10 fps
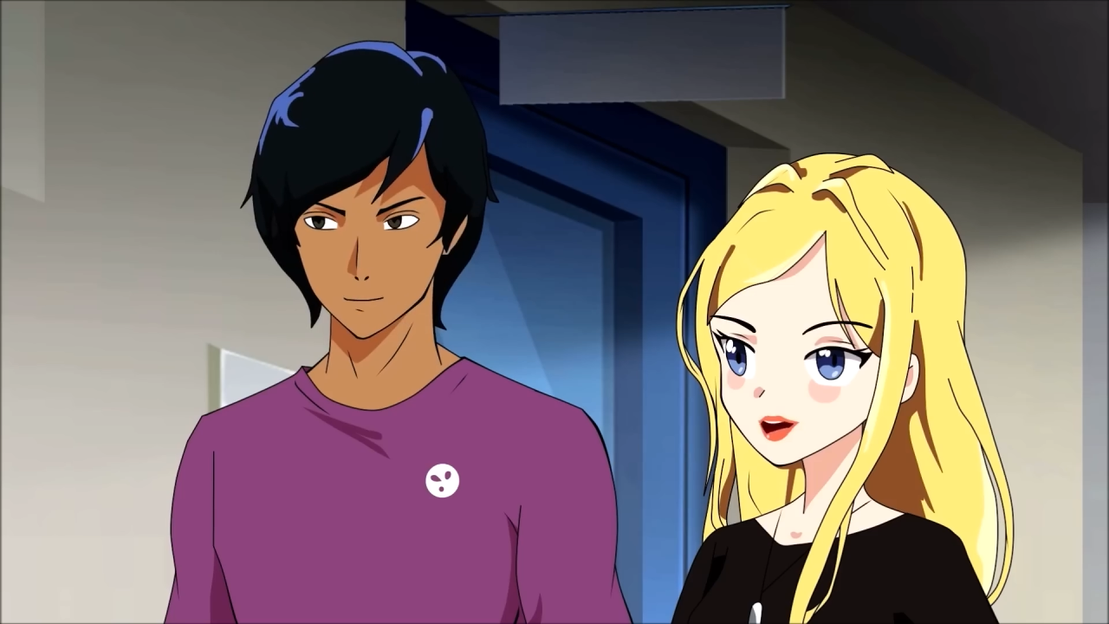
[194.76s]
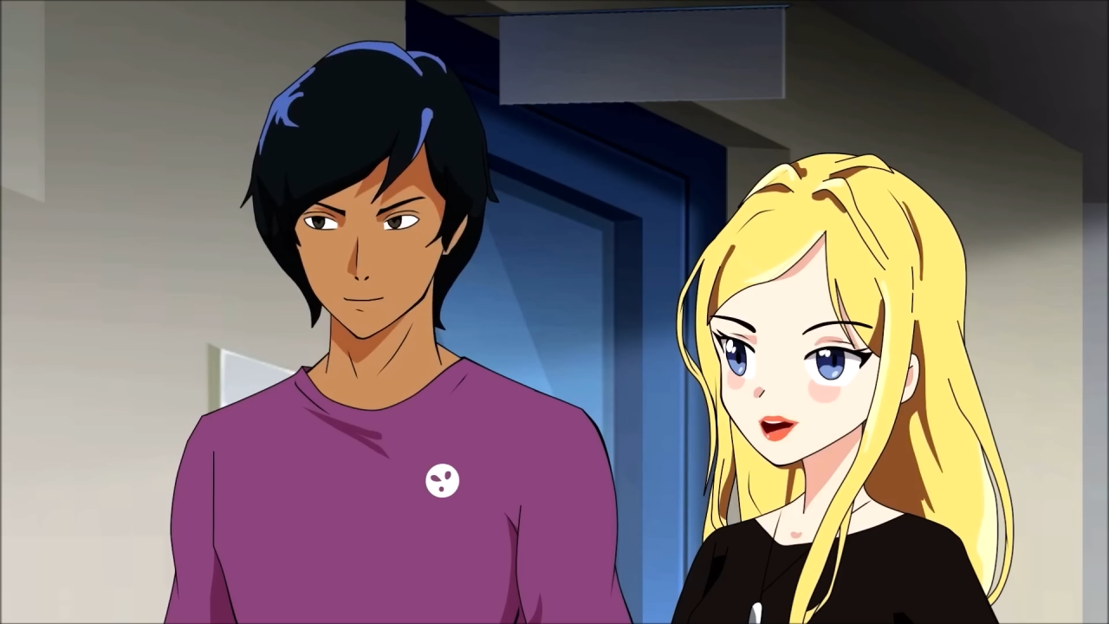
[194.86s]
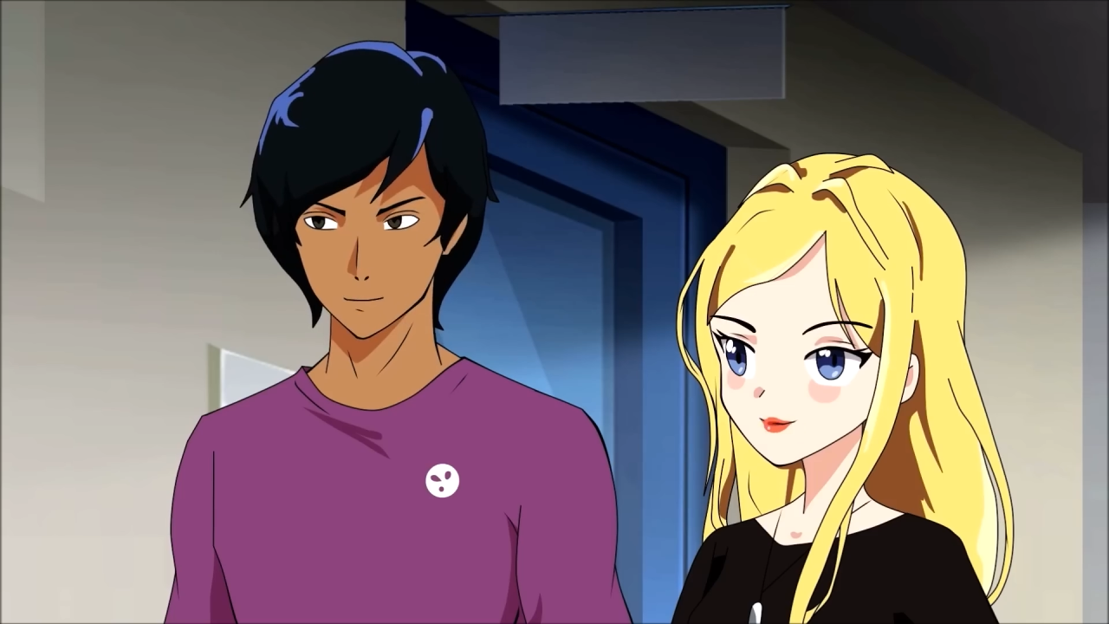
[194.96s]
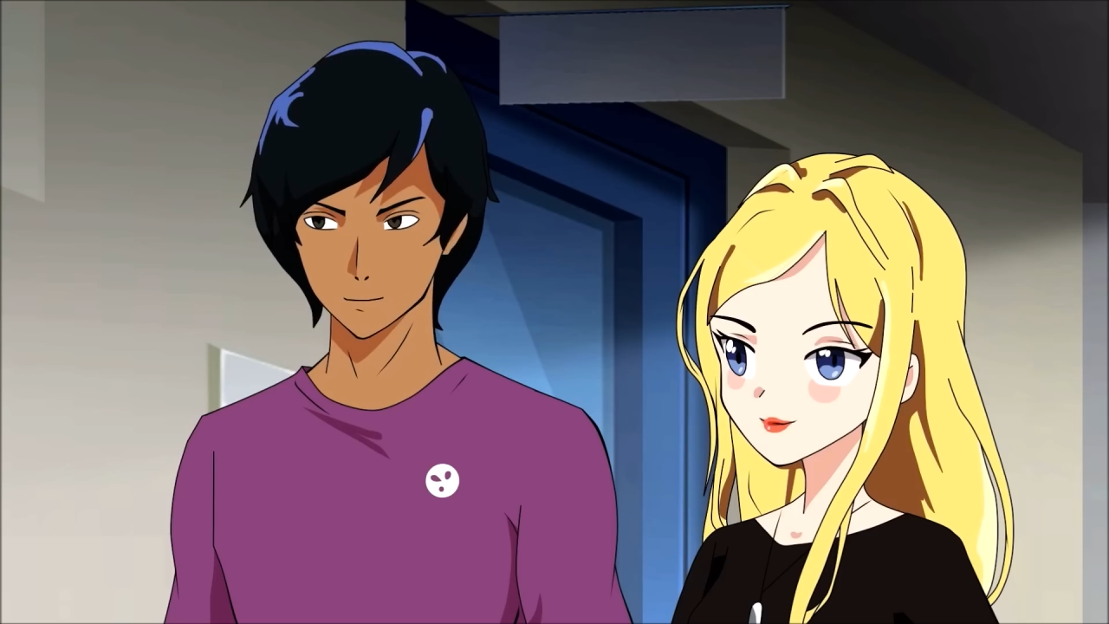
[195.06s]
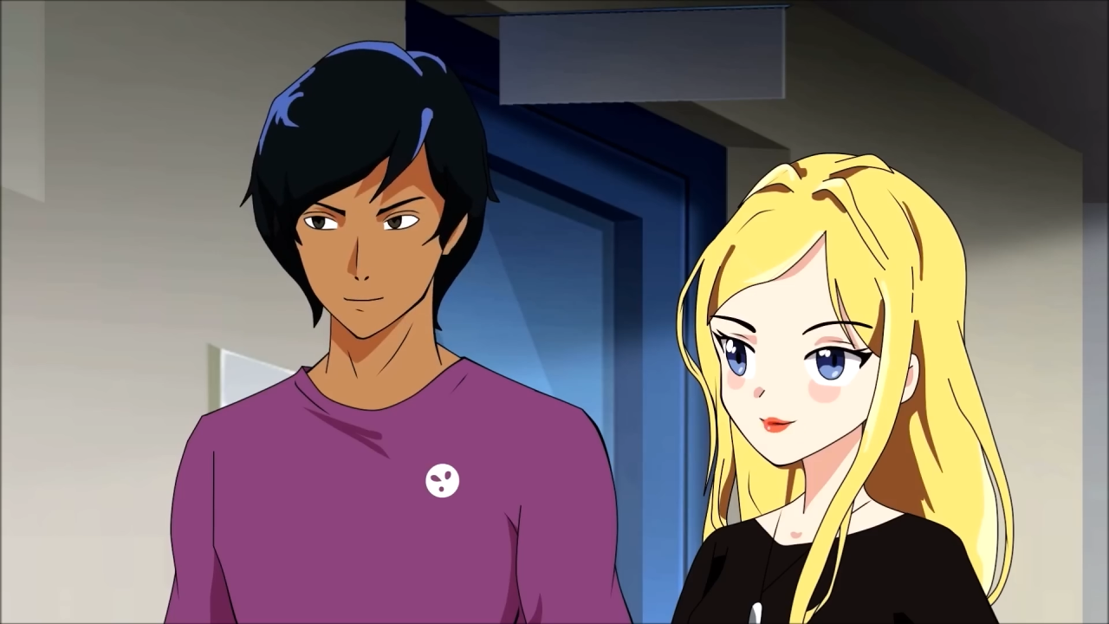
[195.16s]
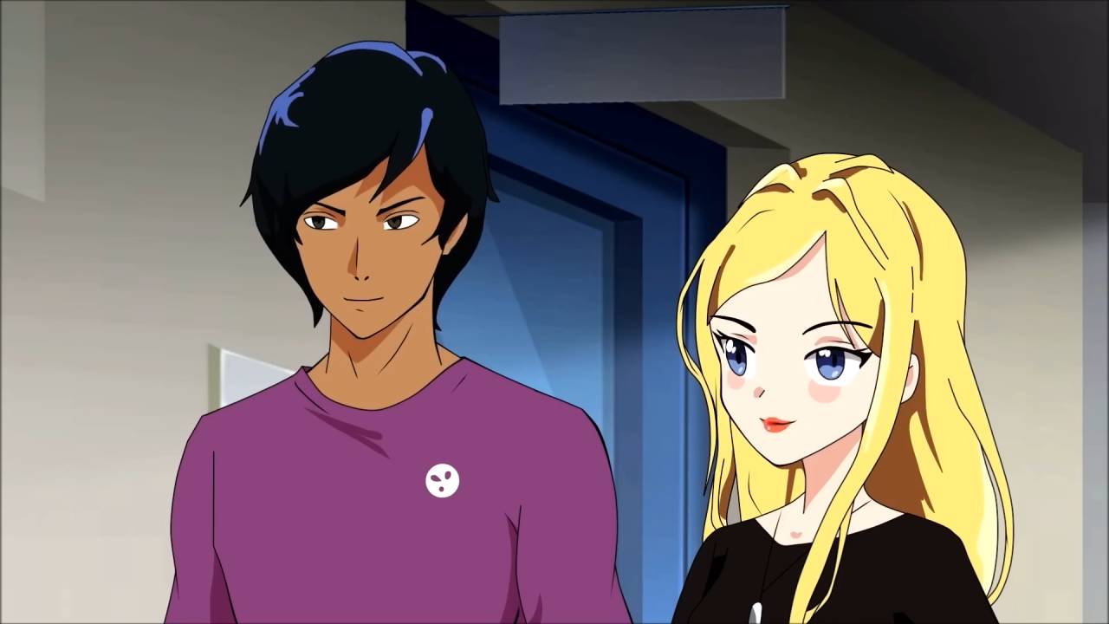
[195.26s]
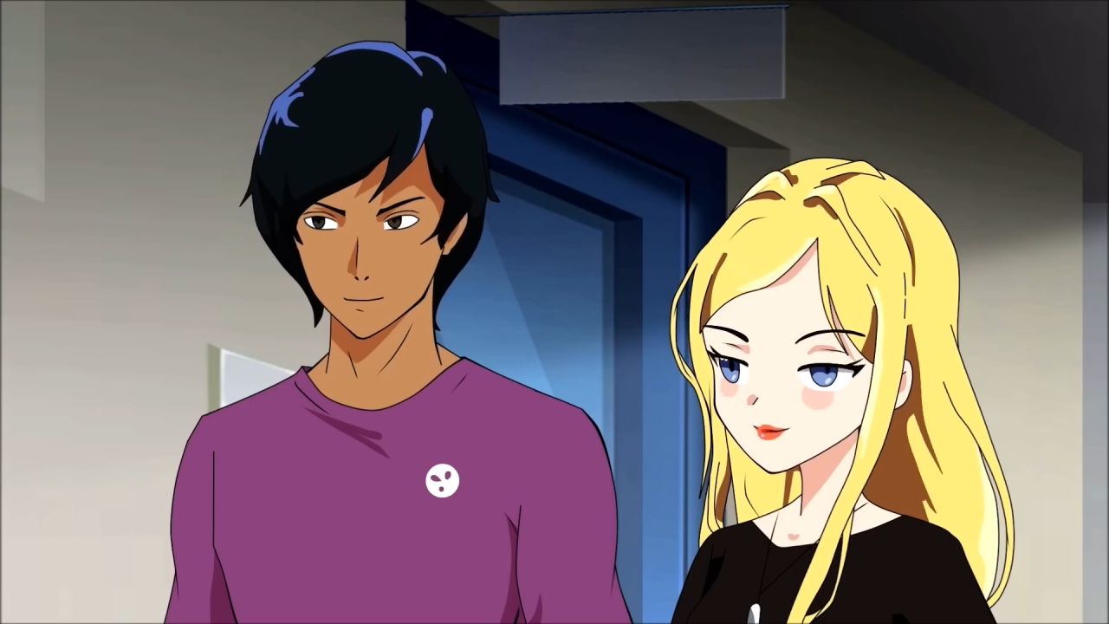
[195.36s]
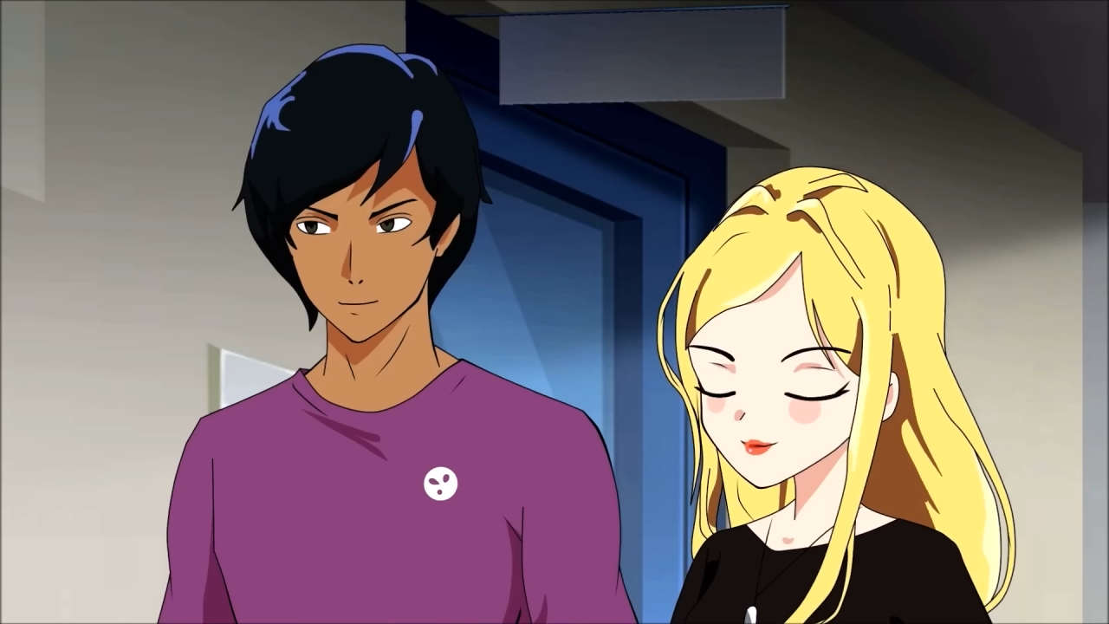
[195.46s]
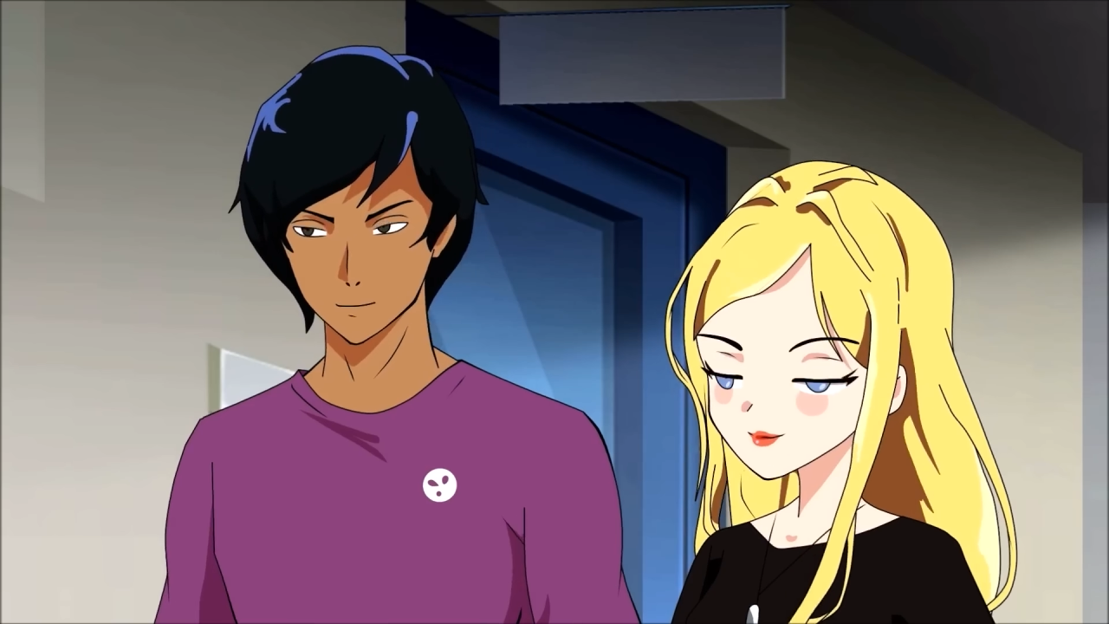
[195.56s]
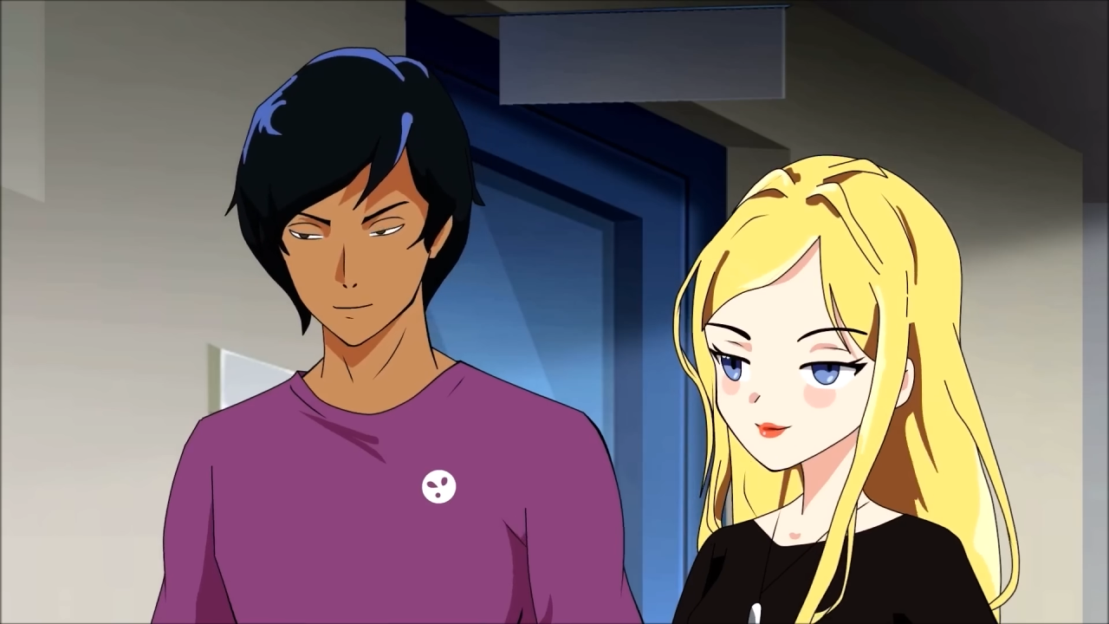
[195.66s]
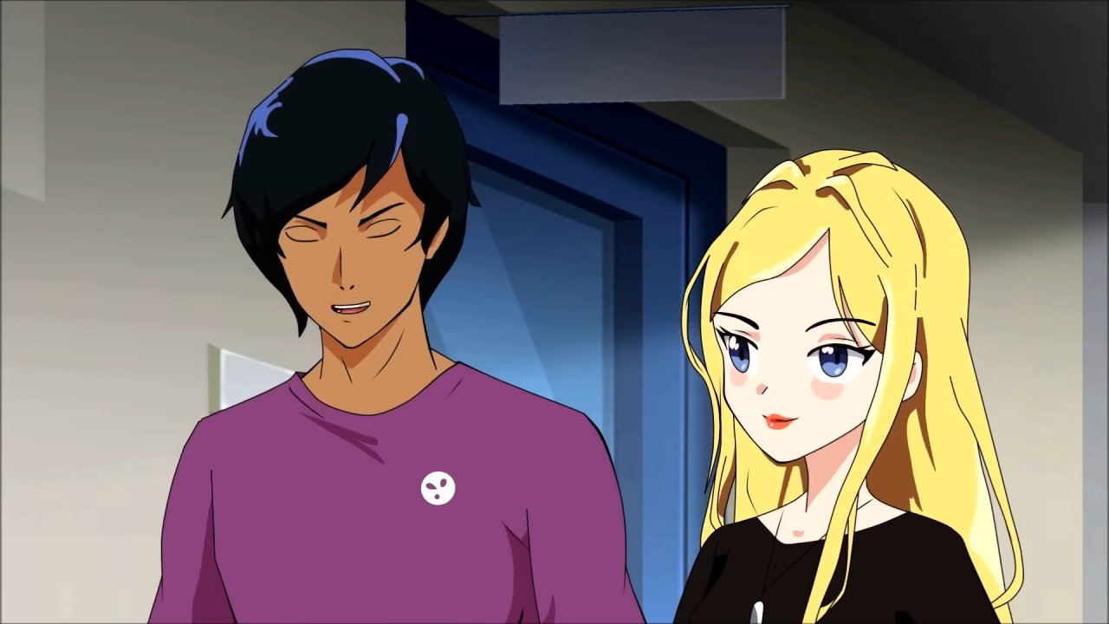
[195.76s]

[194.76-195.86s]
Quac, quac.